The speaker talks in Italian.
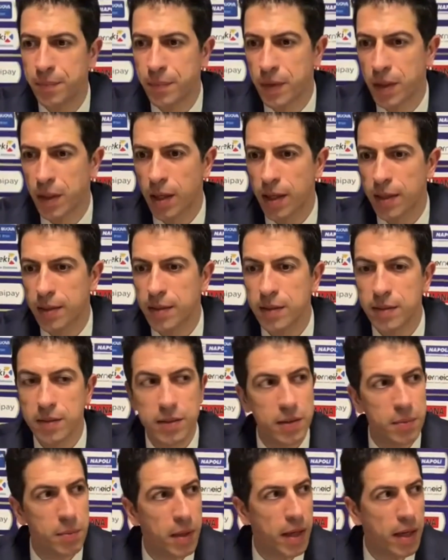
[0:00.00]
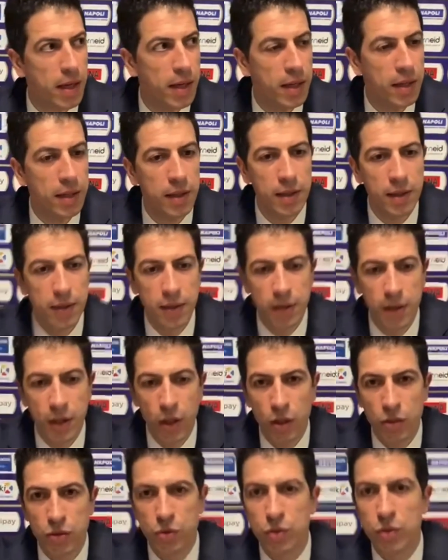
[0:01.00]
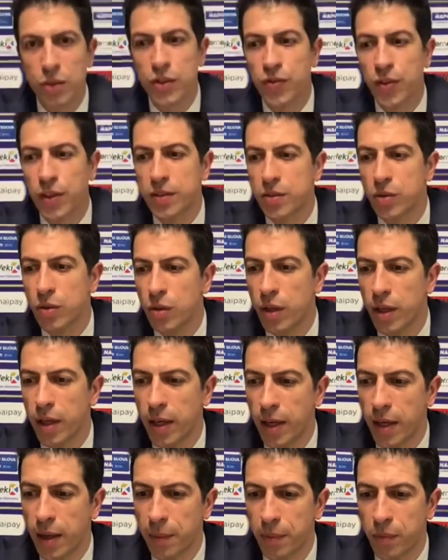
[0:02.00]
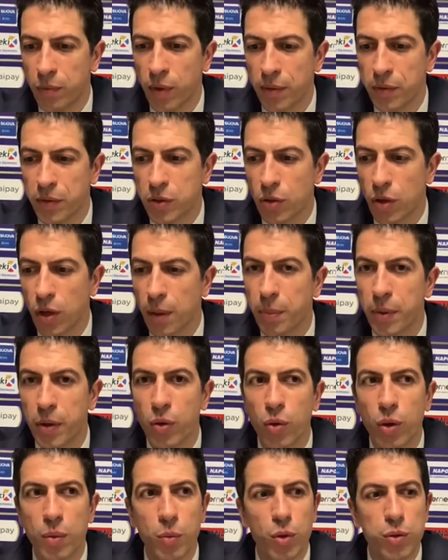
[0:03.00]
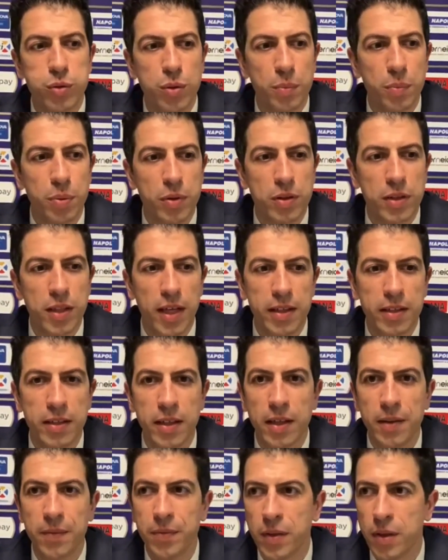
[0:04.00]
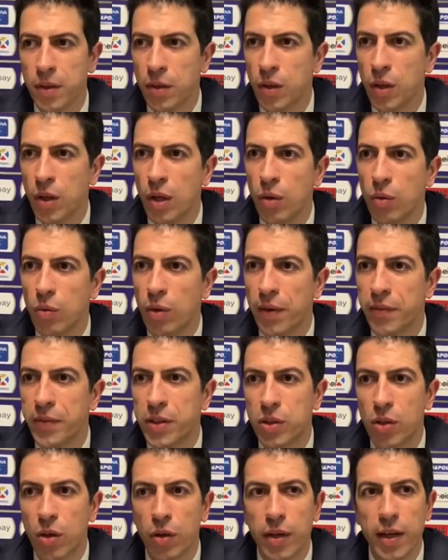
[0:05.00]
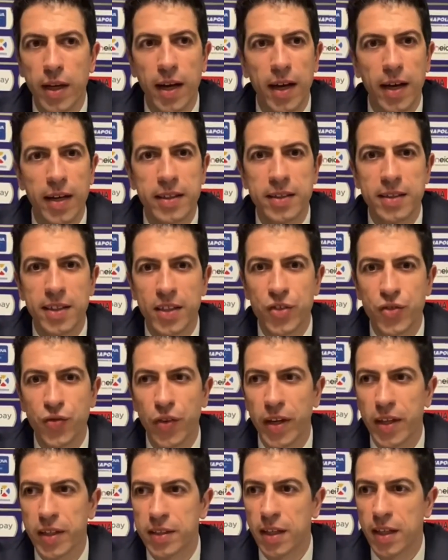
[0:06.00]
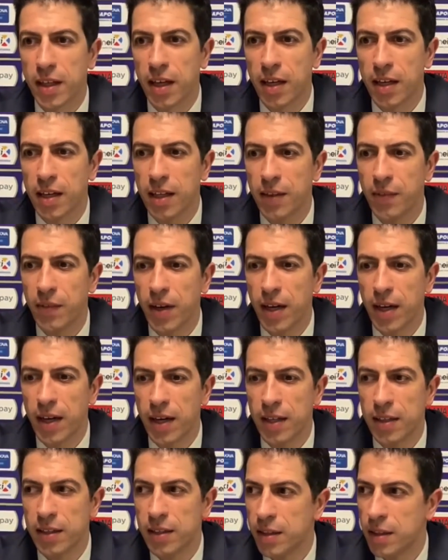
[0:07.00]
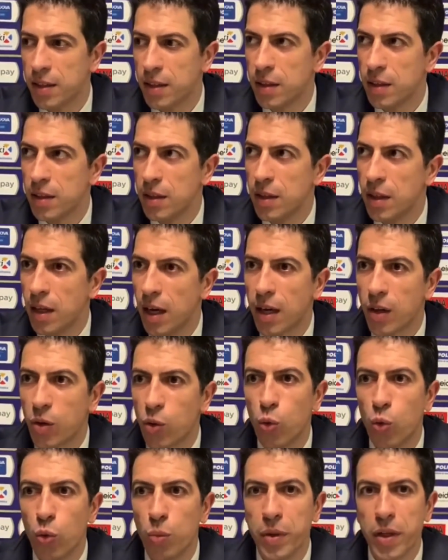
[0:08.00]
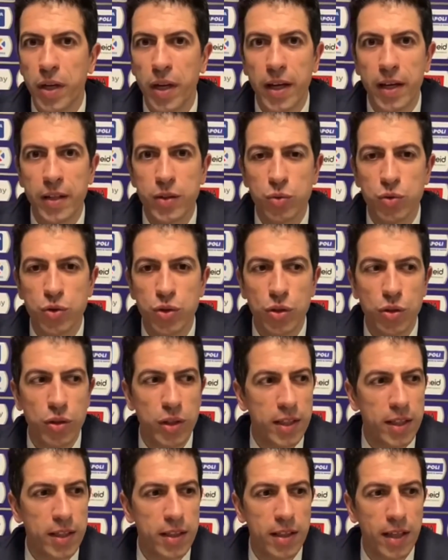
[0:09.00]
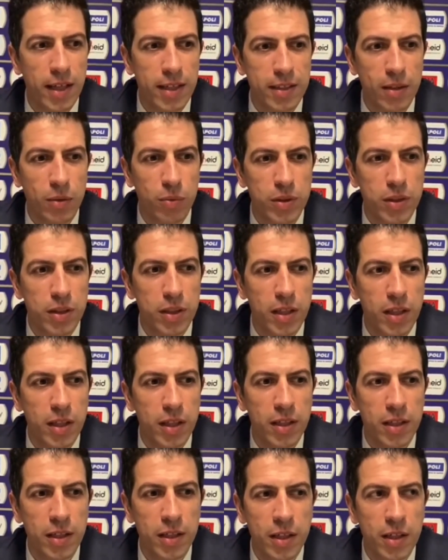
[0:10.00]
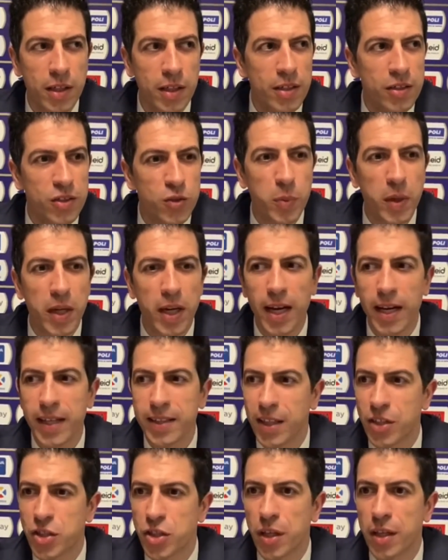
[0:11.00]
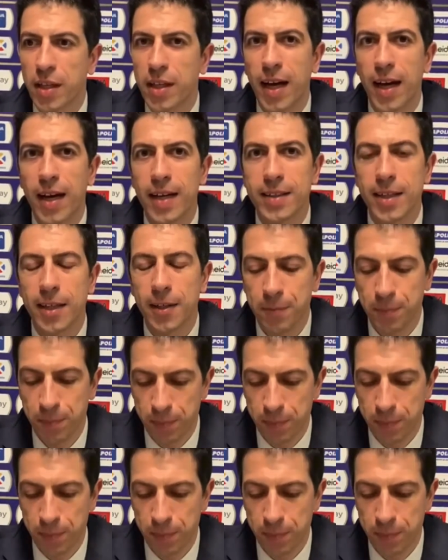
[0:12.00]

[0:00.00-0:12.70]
Grandissima soddisfazione, una vittoria per noi molto importante, una vittoria in trasferta che arriva al culmine di un girone d'andata, quindi sperata, cercata,